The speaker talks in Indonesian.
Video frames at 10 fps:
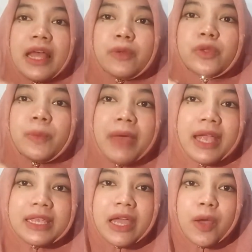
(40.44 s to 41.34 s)
Nah, untuk
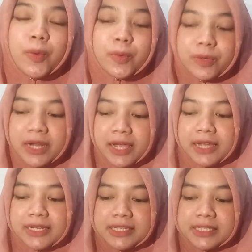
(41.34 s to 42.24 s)
bahannya aku
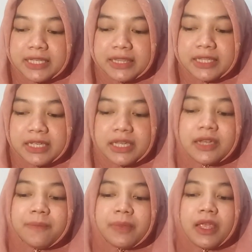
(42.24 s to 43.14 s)
gunakan di sini
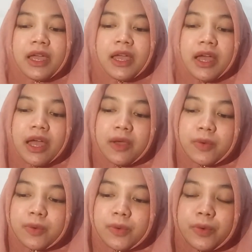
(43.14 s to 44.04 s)

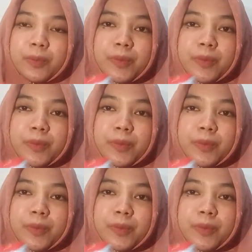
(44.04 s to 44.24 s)
aku